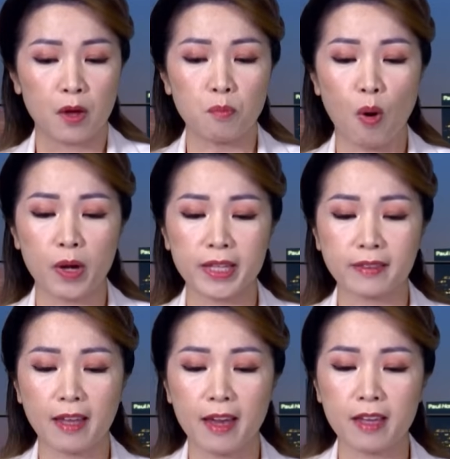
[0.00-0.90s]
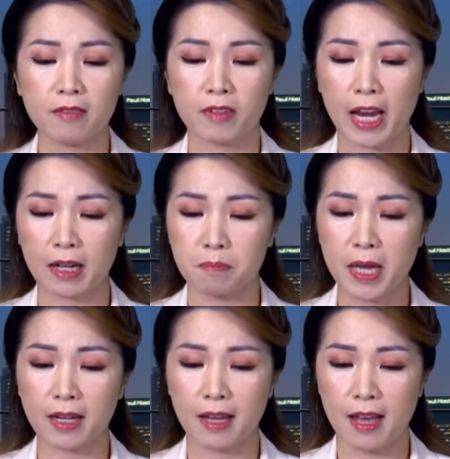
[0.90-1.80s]
Bộ Y tế và đặc
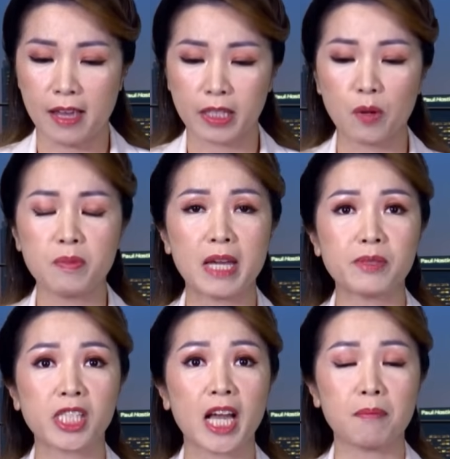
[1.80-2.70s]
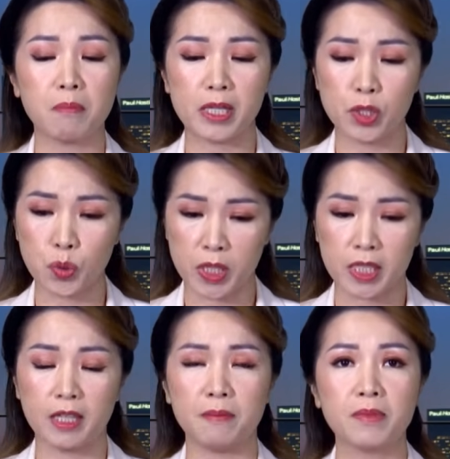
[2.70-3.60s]
biệt là hệ thống giám sát bệnh truyền
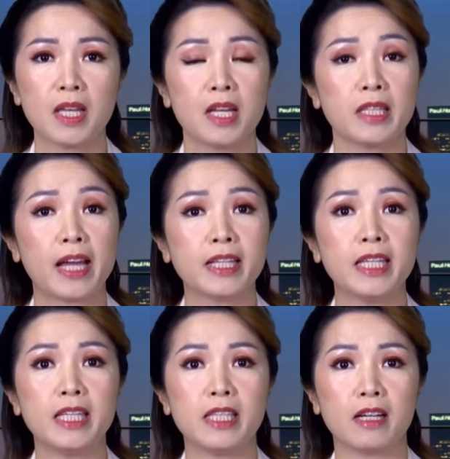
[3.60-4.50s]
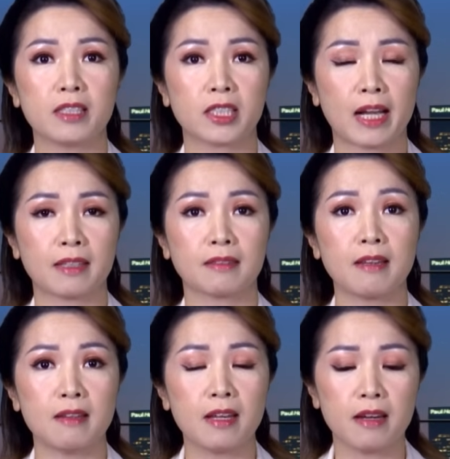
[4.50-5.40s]
nhiễm đã ghi nhận rằng
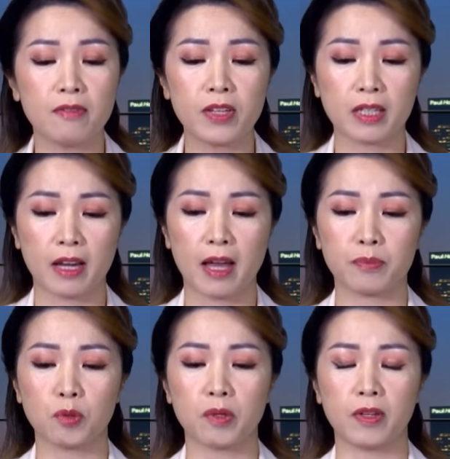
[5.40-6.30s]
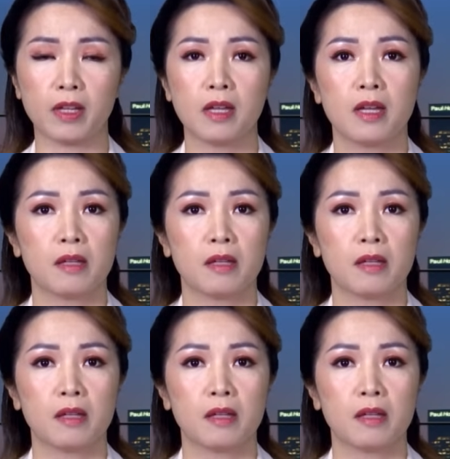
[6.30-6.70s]
tình hình ở Việt Nam thưa quý vị